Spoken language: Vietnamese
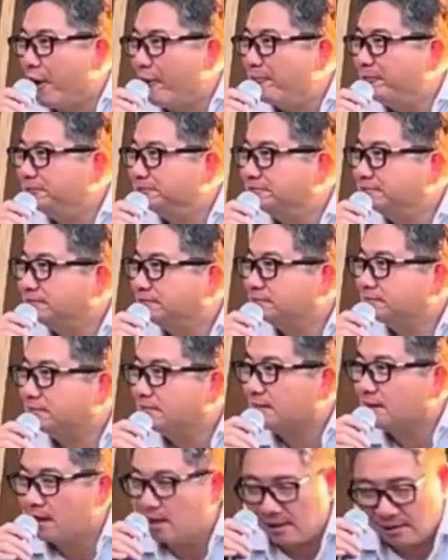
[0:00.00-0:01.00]
chưa vậy đâu
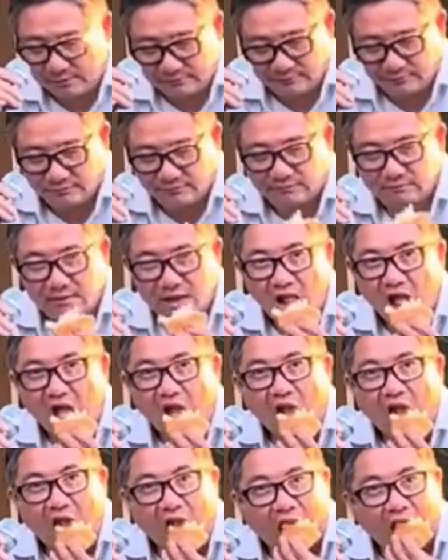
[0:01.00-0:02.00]
mới hỏi sư phụ trước mới về
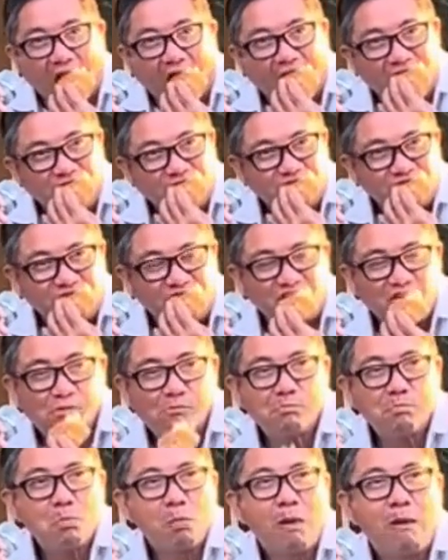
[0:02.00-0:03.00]
thầy chứ
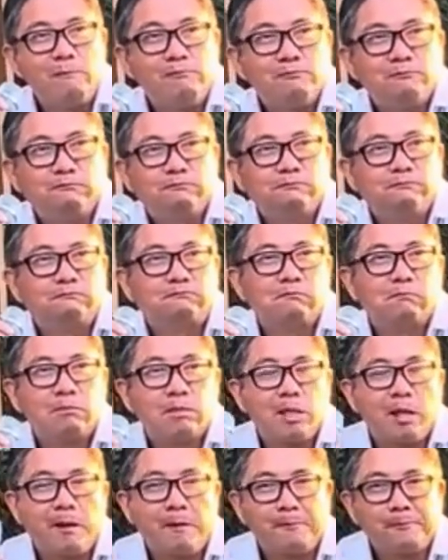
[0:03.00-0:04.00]
đến ngày mai lên tại
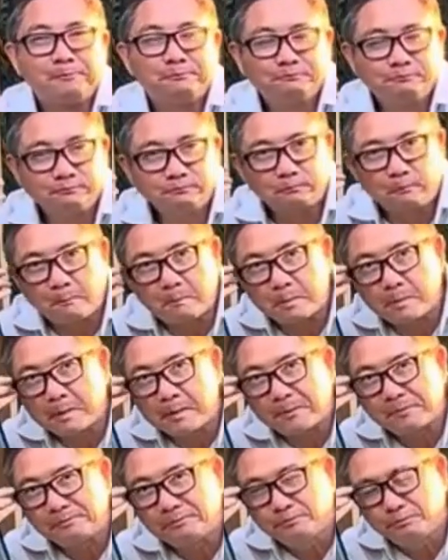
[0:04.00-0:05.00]
tối mai mới về
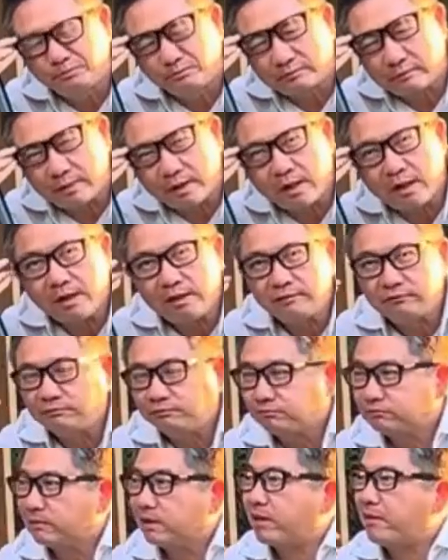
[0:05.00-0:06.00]
ngày mai
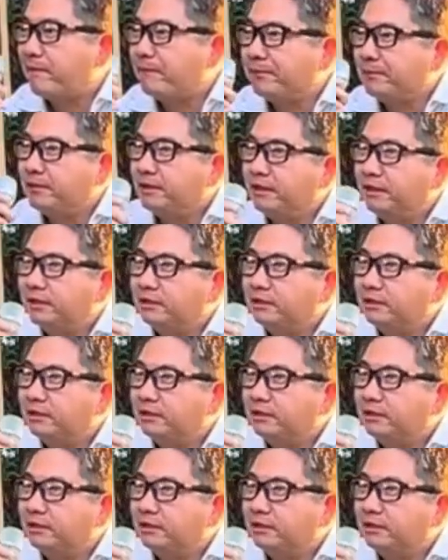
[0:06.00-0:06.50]
lên làm nữa à, ờ,